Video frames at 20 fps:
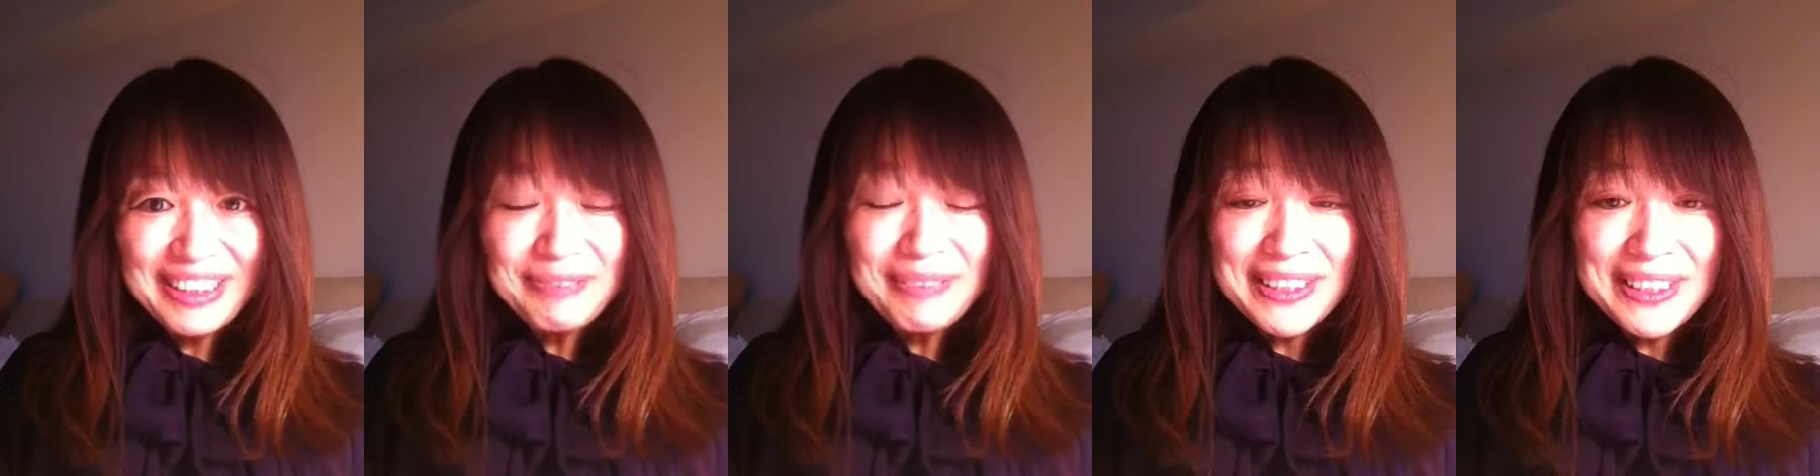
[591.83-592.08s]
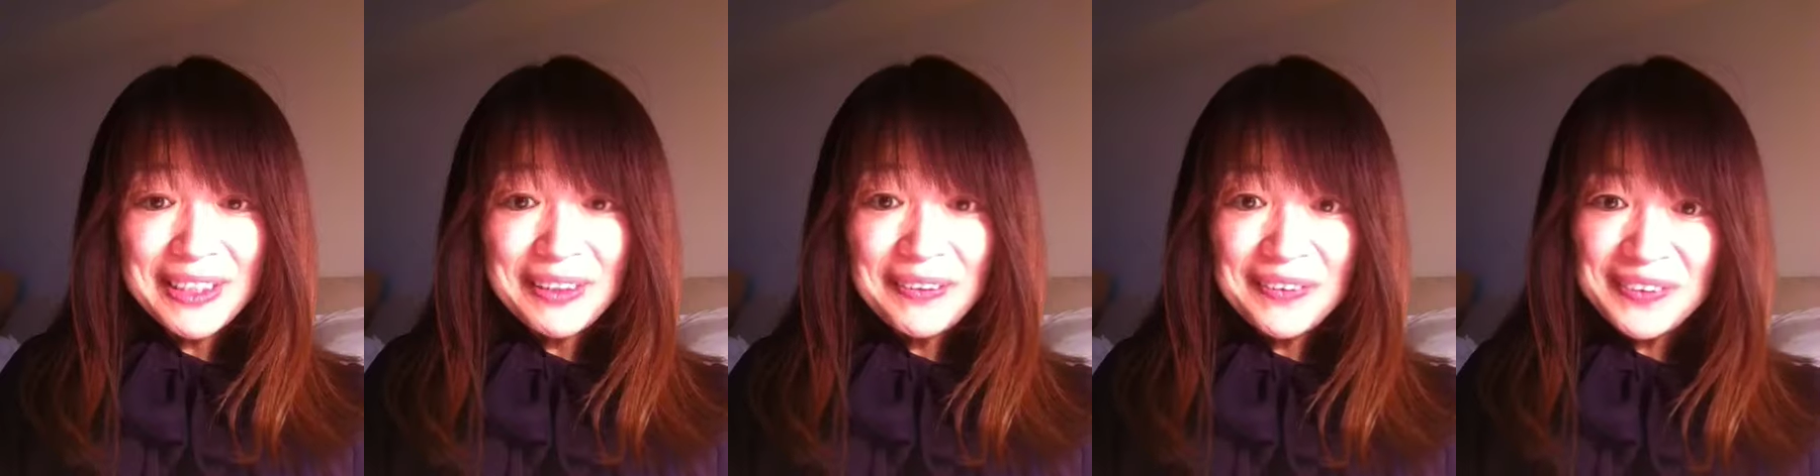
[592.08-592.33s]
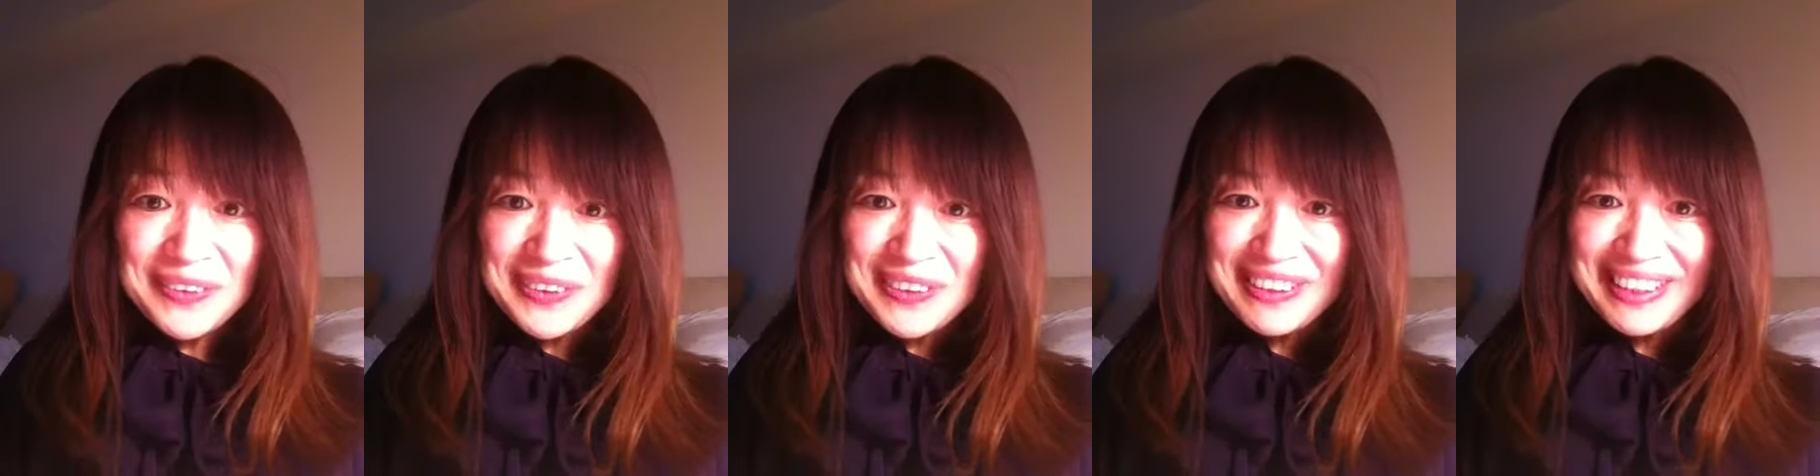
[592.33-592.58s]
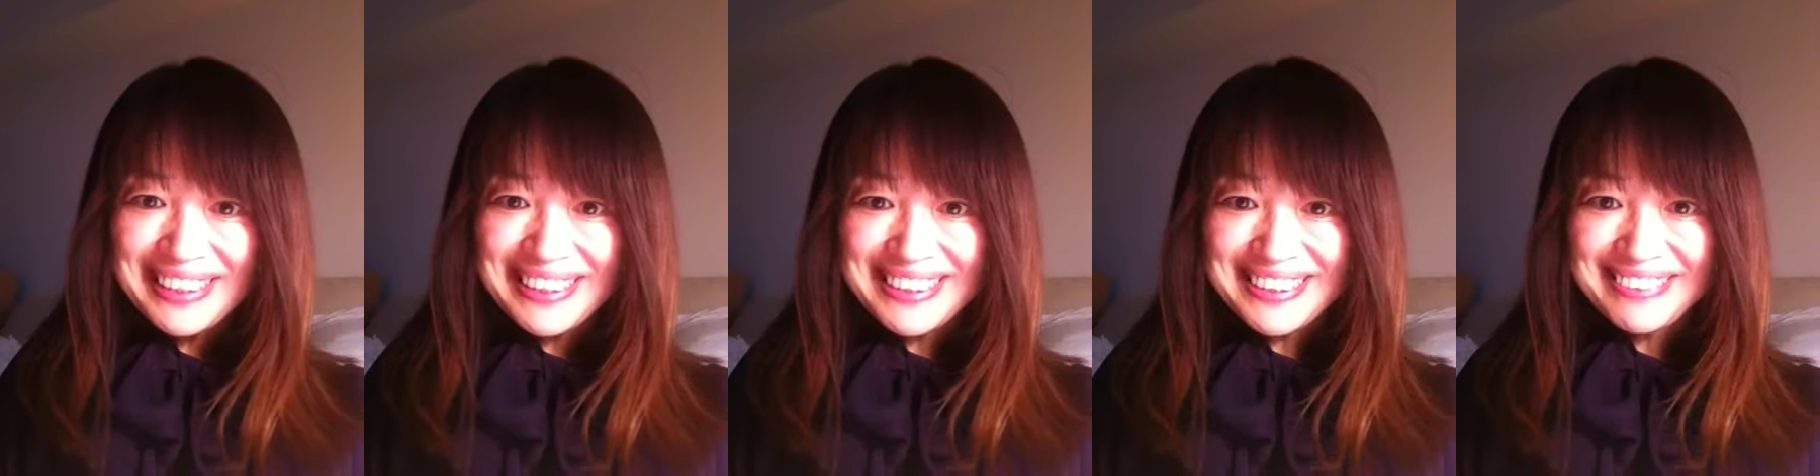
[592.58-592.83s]
また今度
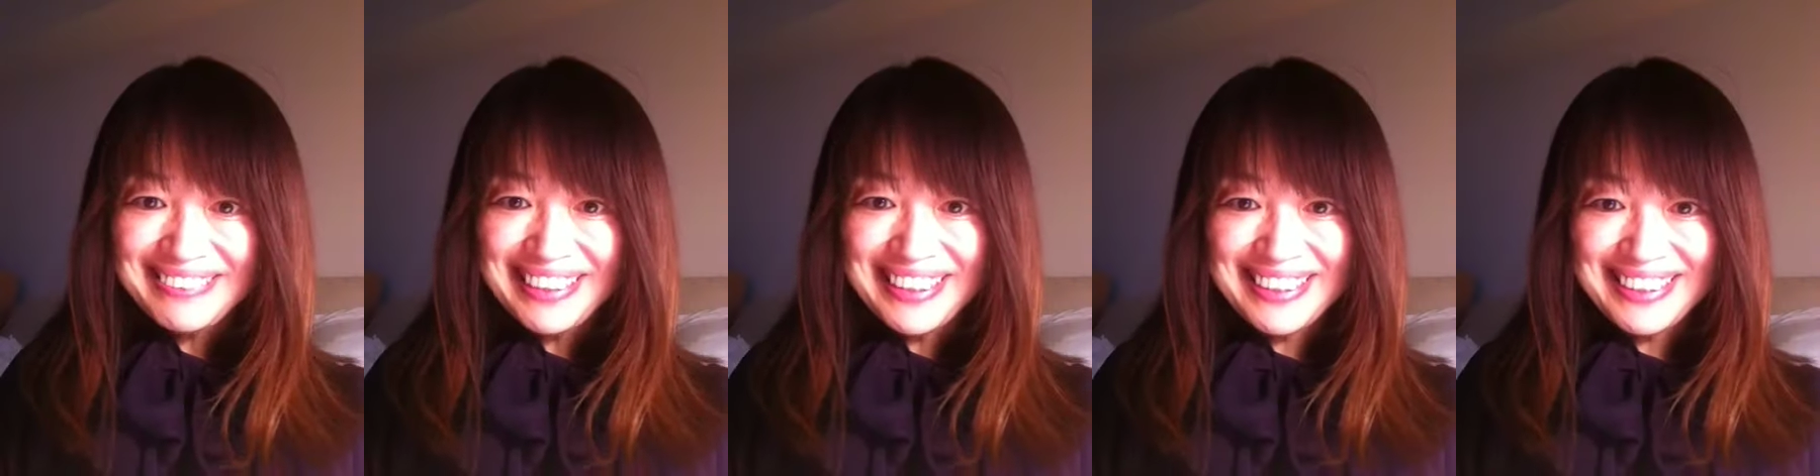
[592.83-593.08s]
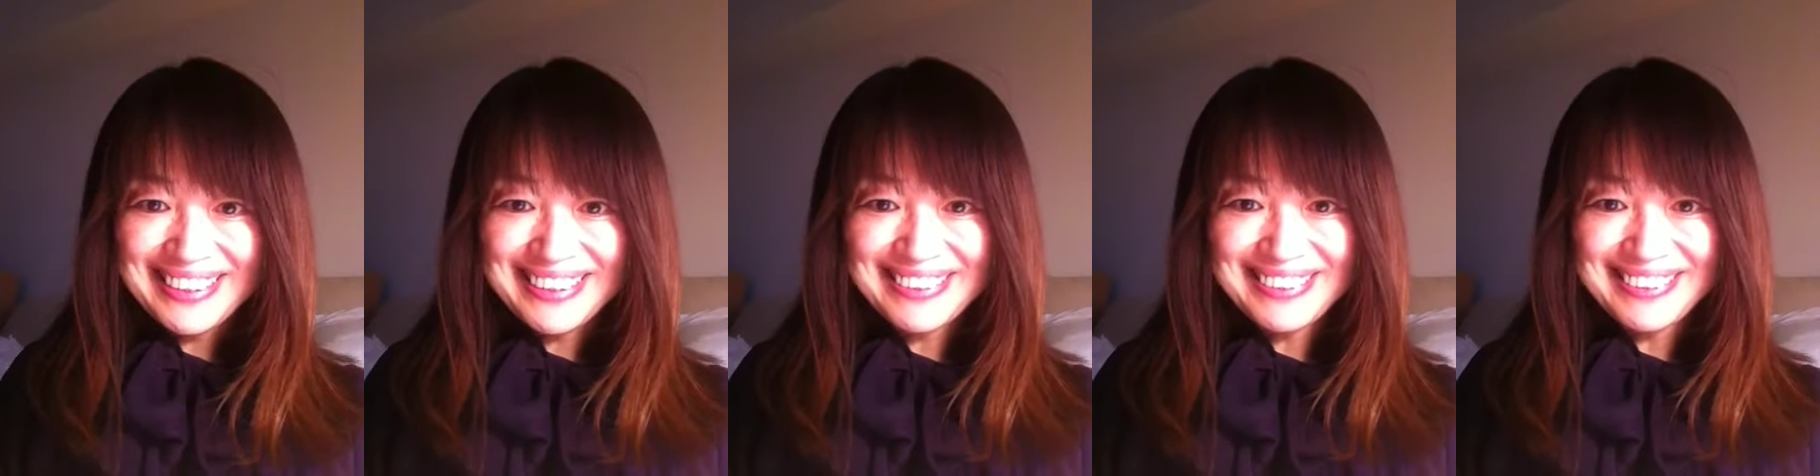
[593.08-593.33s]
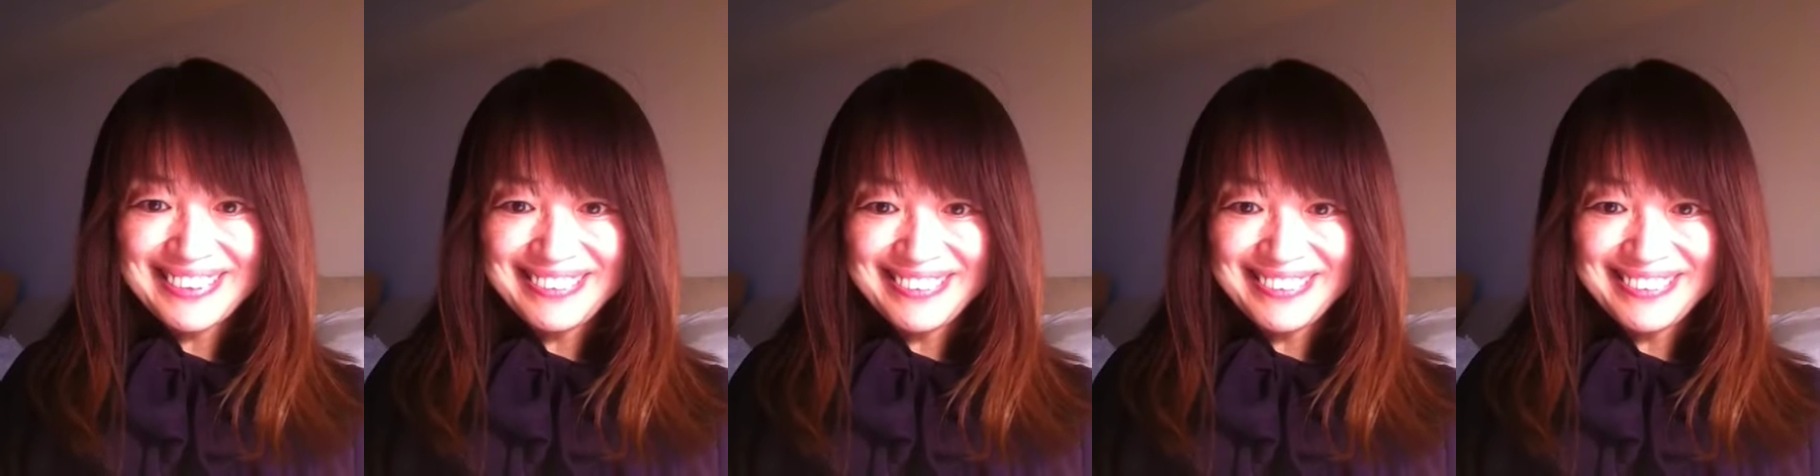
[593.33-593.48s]
詳しくお話しする